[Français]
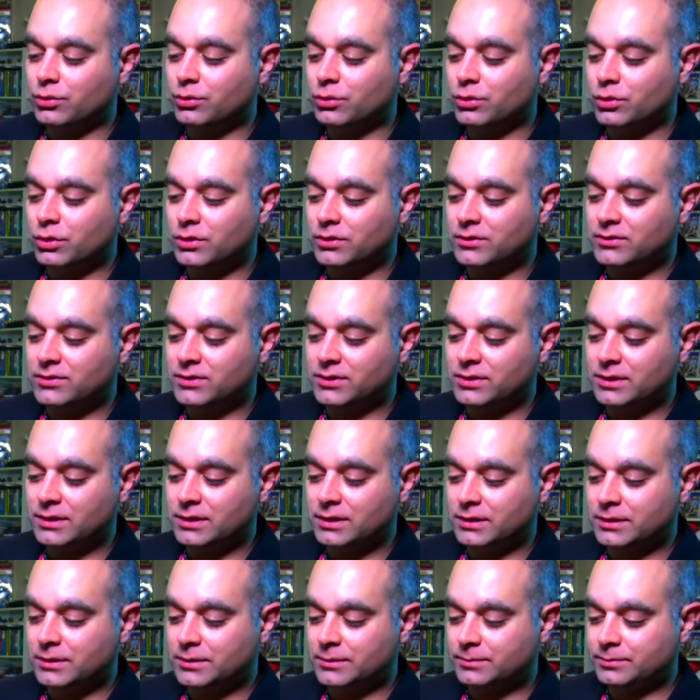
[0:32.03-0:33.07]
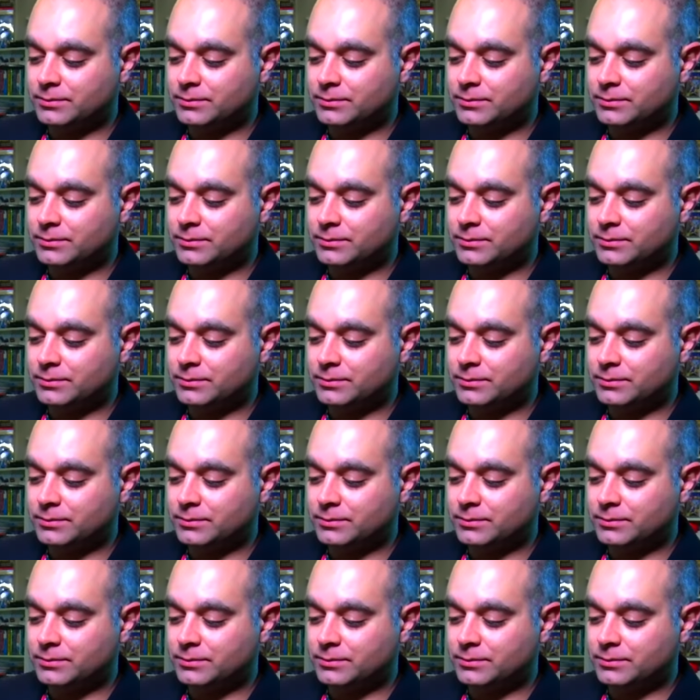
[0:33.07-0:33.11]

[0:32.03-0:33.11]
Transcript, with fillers: On le retire.